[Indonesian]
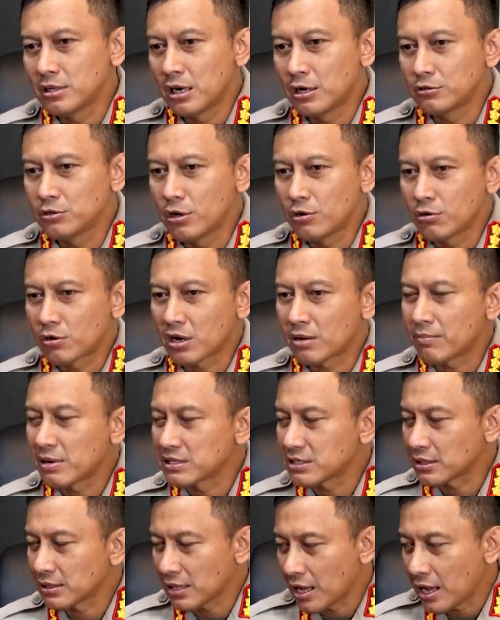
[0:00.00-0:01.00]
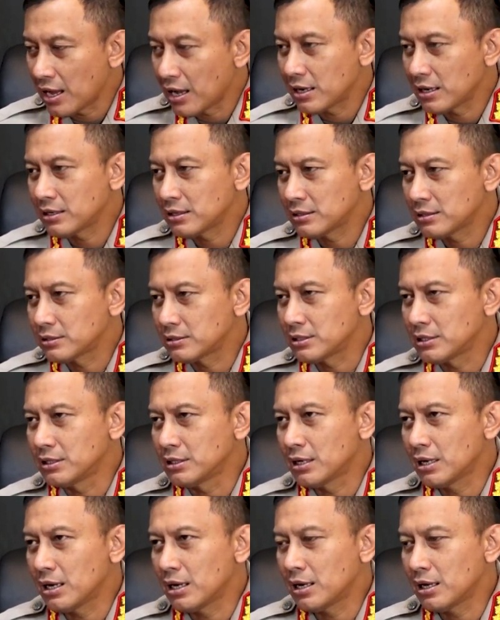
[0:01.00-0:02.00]
jalur-jalur ya. kemacetan,
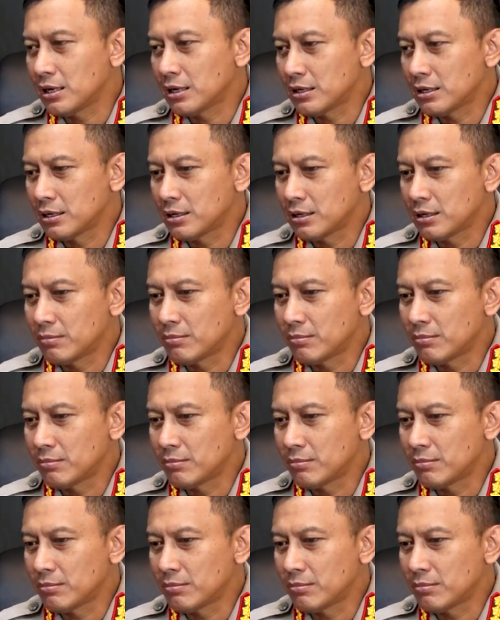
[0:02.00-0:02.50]
sehingga uh,